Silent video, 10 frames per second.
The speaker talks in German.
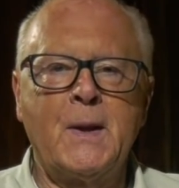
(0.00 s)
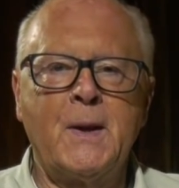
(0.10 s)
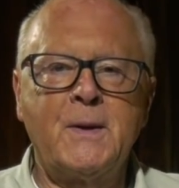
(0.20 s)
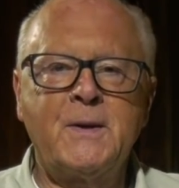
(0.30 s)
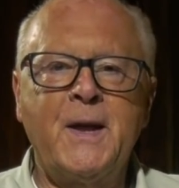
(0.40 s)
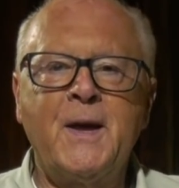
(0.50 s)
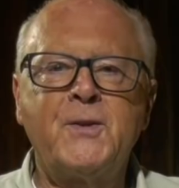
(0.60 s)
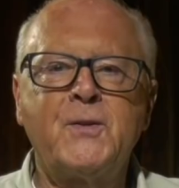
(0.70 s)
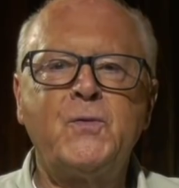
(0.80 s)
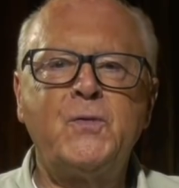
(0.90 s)
Ich
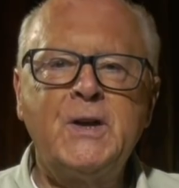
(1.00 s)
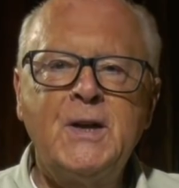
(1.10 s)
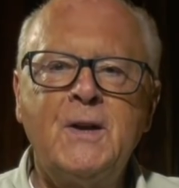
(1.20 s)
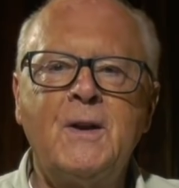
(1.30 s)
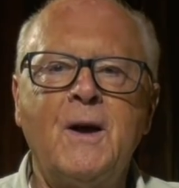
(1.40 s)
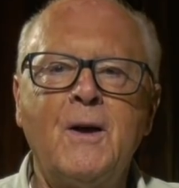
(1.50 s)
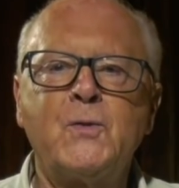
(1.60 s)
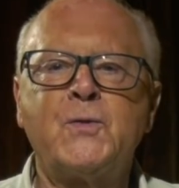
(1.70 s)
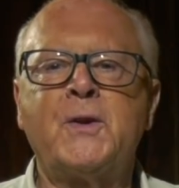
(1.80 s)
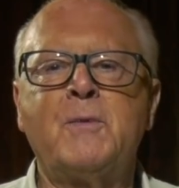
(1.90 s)
lernte viel
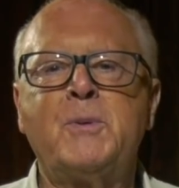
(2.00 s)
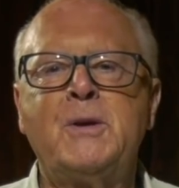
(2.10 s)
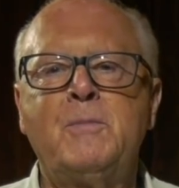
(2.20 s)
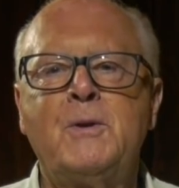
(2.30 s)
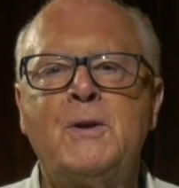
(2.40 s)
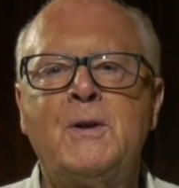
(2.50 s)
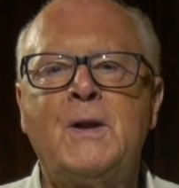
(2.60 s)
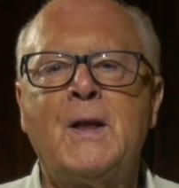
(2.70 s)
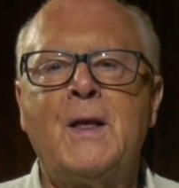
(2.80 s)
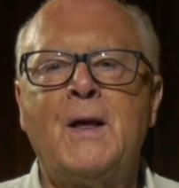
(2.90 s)
aus der Bibel,
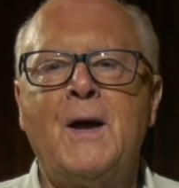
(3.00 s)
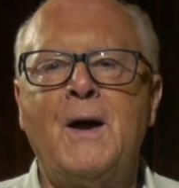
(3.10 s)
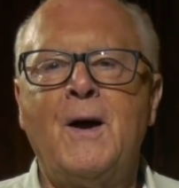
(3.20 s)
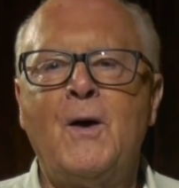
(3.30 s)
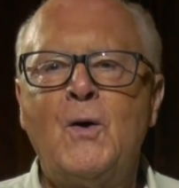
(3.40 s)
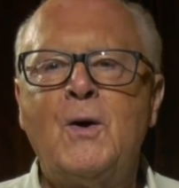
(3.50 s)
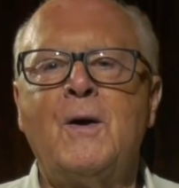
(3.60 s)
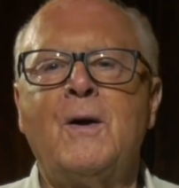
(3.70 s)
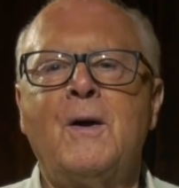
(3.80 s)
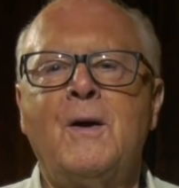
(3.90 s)
auch
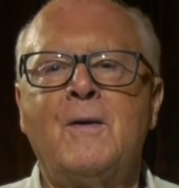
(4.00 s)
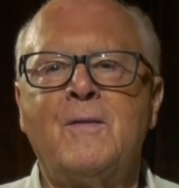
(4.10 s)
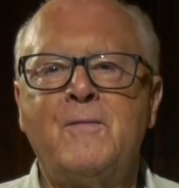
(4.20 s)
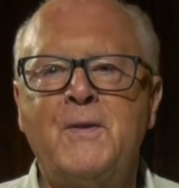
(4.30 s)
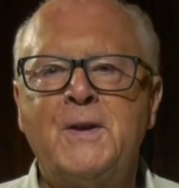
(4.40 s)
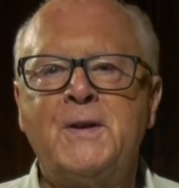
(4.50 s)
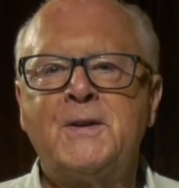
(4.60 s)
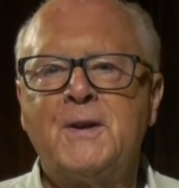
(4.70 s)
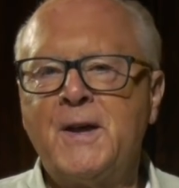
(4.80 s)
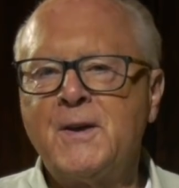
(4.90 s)
wenn
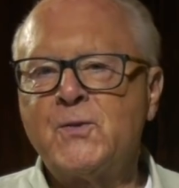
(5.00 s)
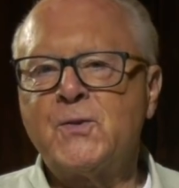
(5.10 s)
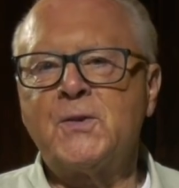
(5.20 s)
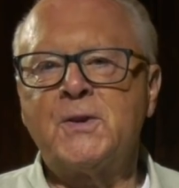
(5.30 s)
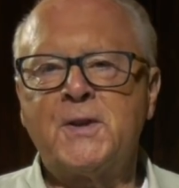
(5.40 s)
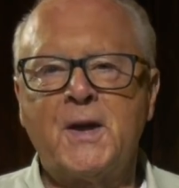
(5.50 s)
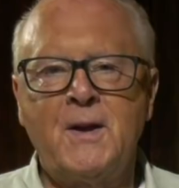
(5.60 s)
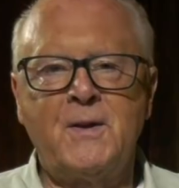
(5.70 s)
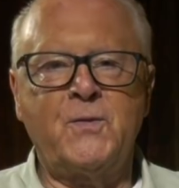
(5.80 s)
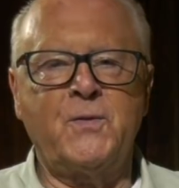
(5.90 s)
ich längst nicht
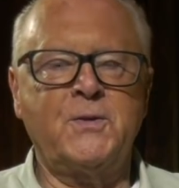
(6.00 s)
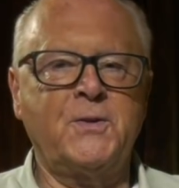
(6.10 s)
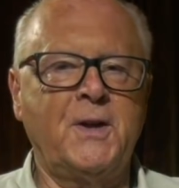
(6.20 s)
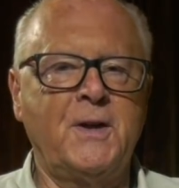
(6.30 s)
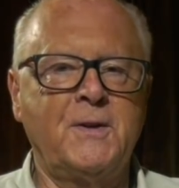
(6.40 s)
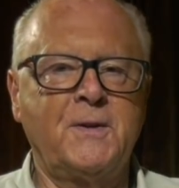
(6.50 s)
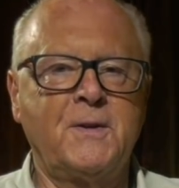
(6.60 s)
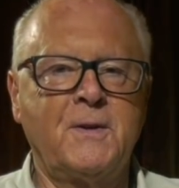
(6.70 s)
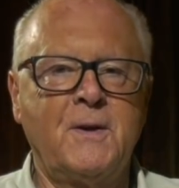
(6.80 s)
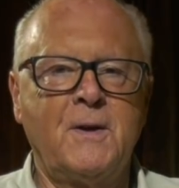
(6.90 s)
alles verstand.
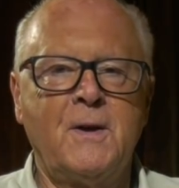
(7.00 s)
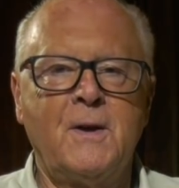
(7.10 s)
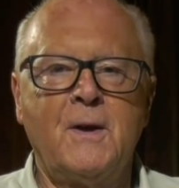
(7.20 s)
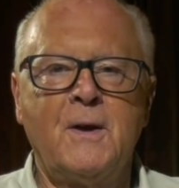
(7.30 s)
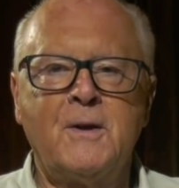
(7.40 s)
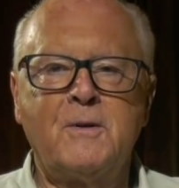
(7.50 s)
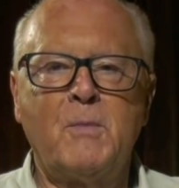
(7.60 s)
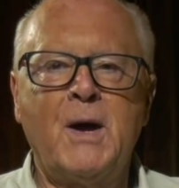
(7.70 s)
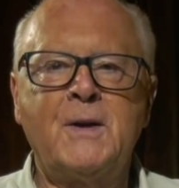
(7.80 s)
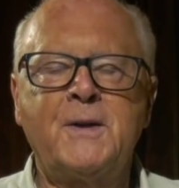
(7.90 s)
Ich
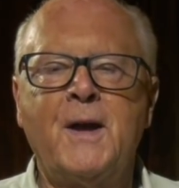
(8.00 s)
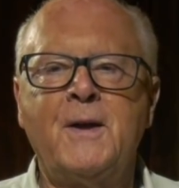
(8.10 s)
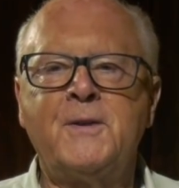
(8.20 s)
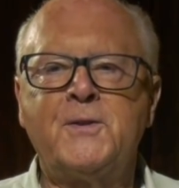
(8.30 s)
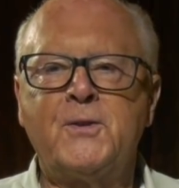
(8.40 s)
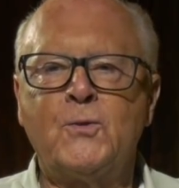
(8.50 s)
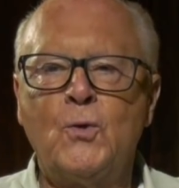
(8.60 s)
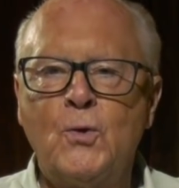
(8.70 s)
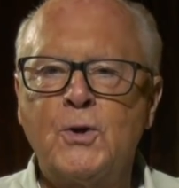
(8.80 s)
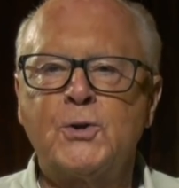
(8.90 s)
machte eine
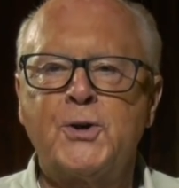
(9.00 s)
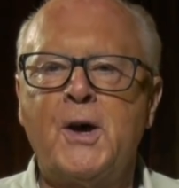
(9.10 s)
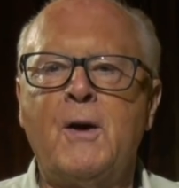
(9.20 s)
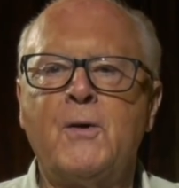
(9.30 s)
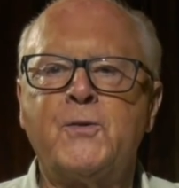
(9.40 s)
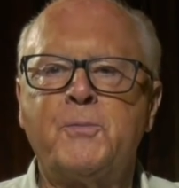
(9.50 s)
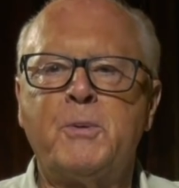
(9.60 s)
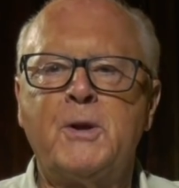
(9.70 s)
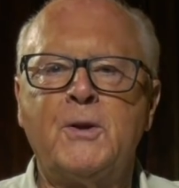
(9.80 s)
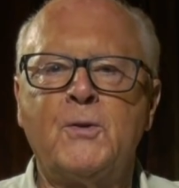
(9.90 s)
theologische
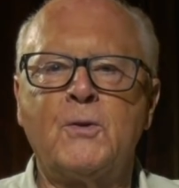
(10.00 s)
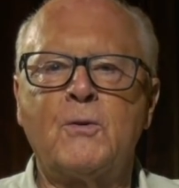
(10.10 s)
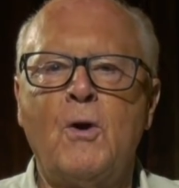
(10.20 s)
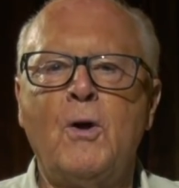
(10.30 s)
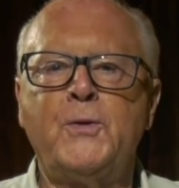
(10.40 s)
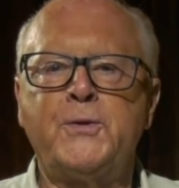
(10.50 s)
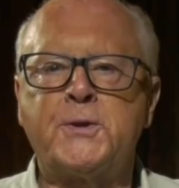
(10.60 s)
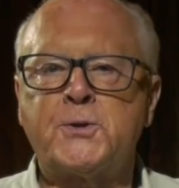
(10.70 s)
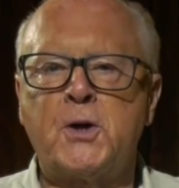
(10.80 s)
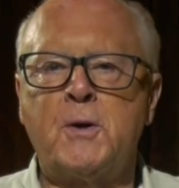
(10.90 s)
Ausbildung on
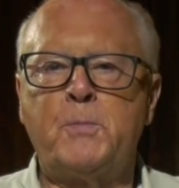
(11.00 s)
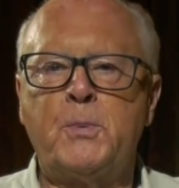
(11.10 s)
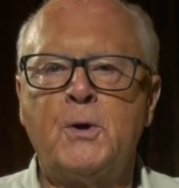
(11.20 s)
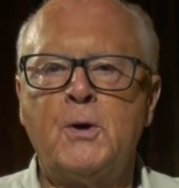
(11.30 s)
the job,